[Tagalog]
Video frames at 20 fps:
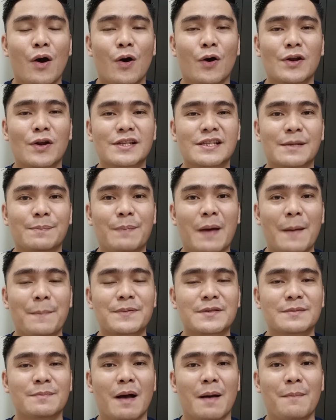or sa
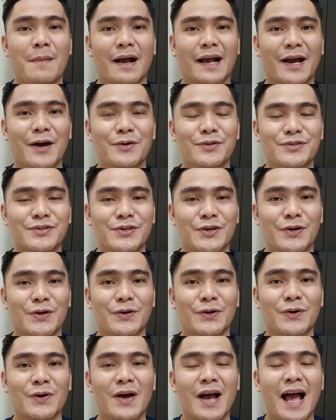PAPSBAM account
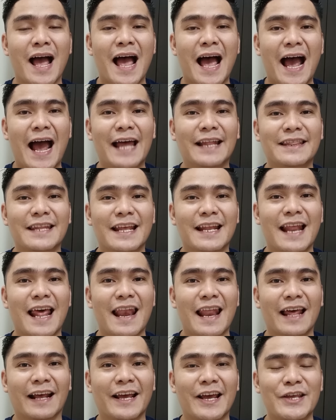nyo at
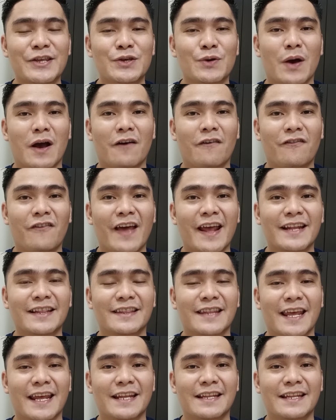ilalagay nyo ang flight